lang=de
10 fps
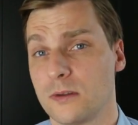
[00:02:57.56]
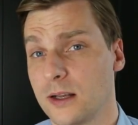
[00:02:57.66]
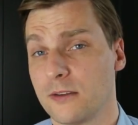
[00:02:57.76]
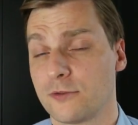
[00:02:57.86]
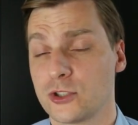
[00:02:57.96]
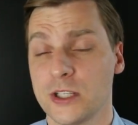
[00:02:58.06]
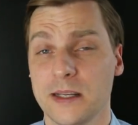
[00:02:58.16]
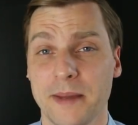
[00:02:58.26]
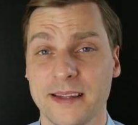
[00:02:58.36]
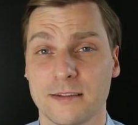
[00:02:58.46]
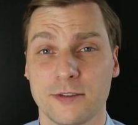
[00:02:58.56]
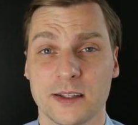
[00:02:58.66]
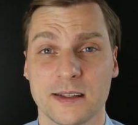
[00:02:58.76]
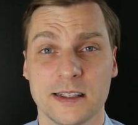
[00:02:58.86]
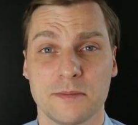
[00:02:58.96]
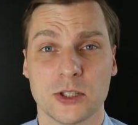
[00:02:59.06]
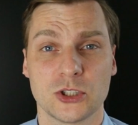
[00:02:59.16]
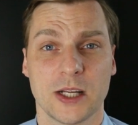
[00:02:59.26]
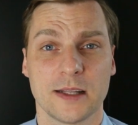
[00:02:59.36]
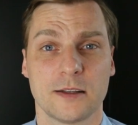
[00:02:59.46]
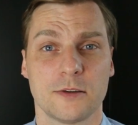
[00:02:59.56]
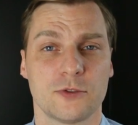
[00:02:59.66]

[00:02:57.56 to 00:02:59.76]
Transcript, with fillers: Äh, verschiedene Messen finden nicht mehr statt,